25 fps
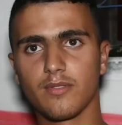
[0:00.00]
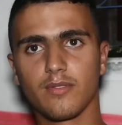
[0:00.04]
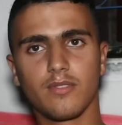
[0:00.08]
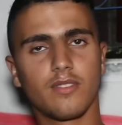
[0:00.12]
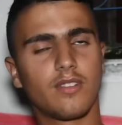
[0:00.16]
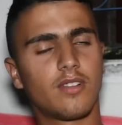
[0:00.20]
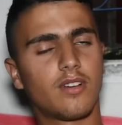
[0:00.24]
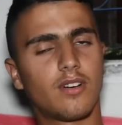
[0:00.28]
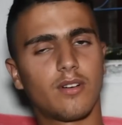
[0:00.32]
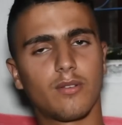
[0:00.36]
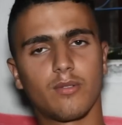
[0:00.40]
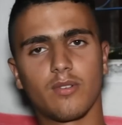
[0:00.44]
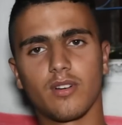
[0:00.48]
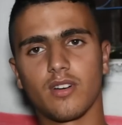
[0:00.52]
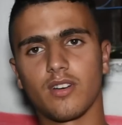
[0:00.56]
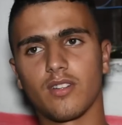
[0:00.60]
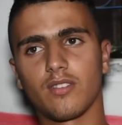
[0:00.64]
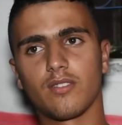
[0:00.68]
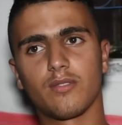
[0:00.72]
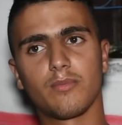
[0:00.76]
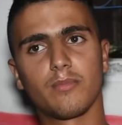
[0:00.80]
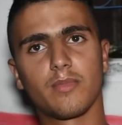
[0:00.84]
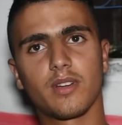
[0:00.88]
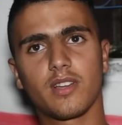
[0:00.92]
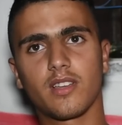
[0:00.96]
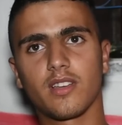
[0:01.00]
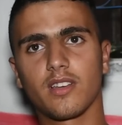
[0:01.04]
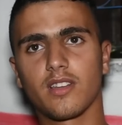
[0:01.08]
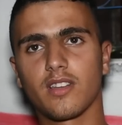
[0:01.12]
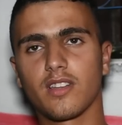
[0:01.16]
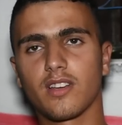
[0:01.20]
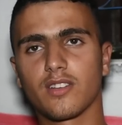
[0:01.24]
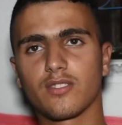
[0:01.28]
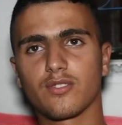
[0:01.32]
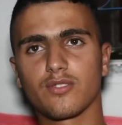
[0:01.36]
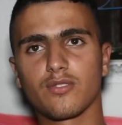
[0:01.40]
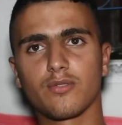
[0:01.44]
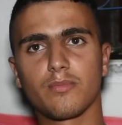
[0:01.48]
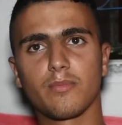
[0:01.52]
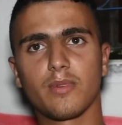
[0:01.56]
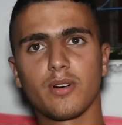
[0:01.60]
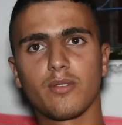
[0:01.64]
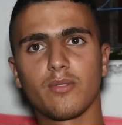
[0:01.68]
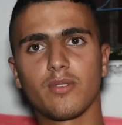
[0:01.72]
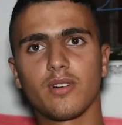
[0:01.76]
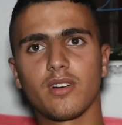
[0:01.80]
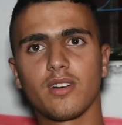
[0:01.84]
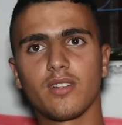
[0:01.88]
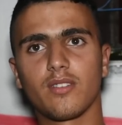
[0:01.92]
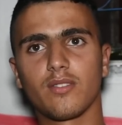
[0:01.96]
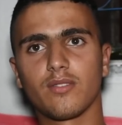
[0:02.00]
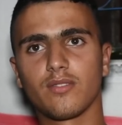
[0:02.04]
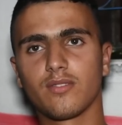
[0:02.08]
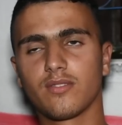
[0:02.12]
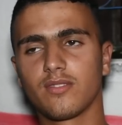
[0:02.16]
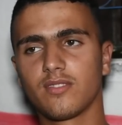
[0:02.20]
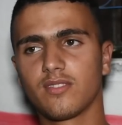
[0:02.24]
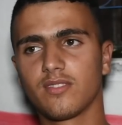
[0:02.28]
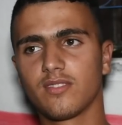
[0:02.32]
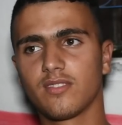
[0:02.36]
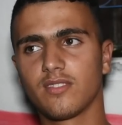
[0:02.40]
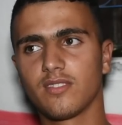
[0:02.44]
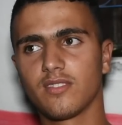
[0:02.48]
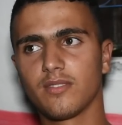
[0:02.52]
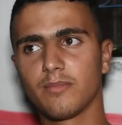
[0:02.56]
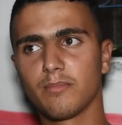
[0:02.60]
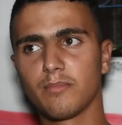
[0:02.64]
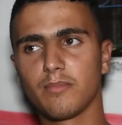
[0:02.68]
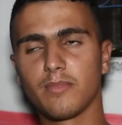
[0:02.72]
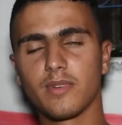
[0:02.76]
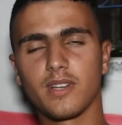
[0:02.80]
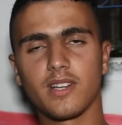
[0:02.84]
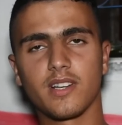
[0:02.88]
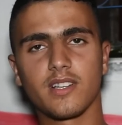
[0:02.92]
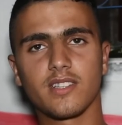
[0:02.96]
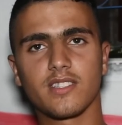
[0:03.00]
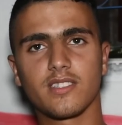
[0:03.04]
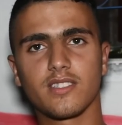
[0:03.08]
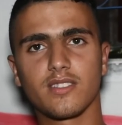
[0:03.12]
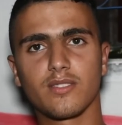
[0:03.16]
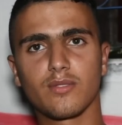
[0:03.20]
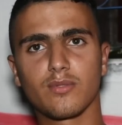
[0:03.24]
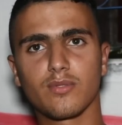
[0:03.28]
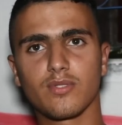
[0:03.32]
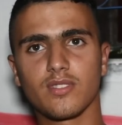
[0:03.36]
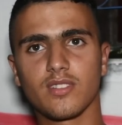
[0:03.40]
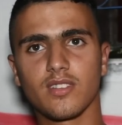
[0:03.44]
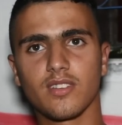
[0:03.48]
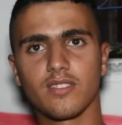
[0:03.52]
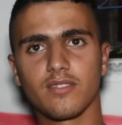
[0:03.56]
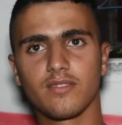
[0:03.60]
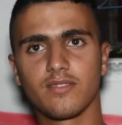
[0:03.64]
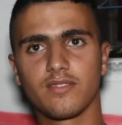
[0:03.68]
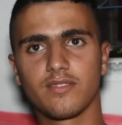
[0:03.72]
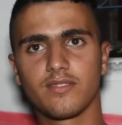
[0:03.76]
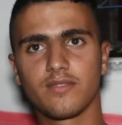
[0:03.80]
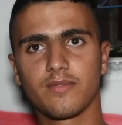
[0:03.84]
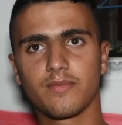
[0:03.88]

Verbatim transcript: لا والو ما كان نعسو ما والو مرتين وصا